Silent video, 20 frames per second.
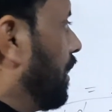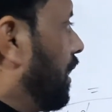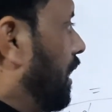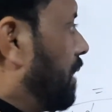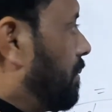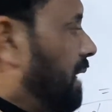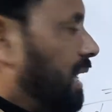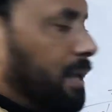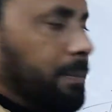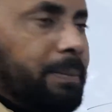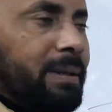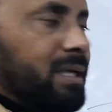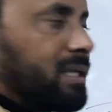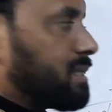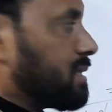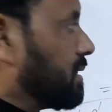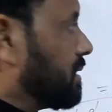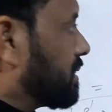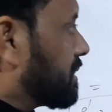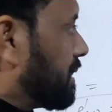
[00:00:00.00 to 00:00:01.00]
हमारे
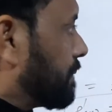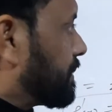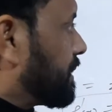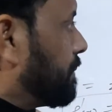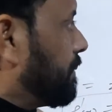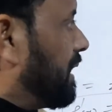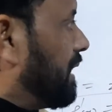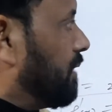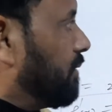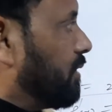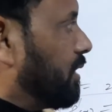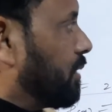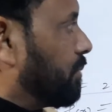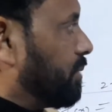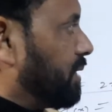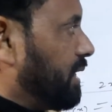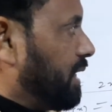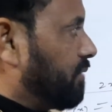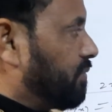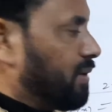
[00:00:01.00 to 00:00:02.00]
पास सबसे पहले
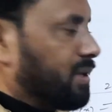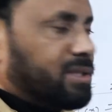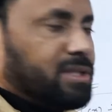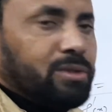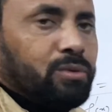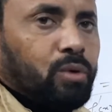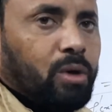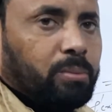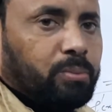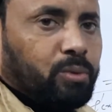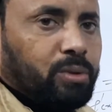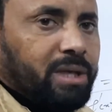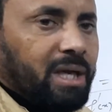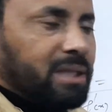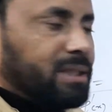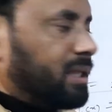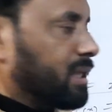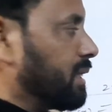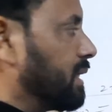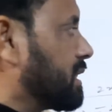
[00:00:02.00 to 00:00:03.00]
ये फंक्शन को आपको
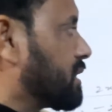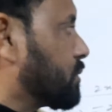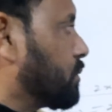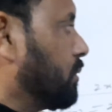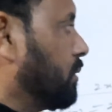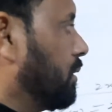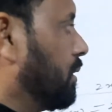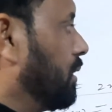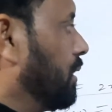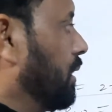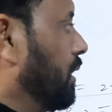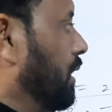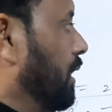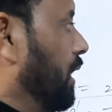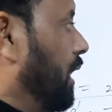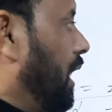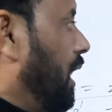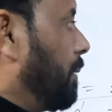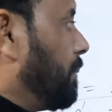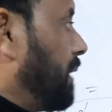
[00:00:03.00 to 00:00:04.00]
याद रखना है इसको
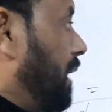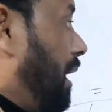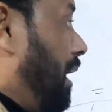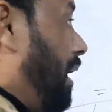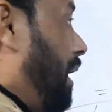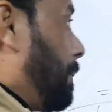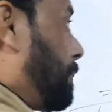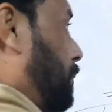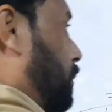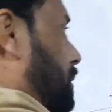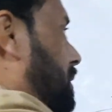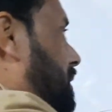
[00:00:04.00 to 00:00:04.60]
अब आपको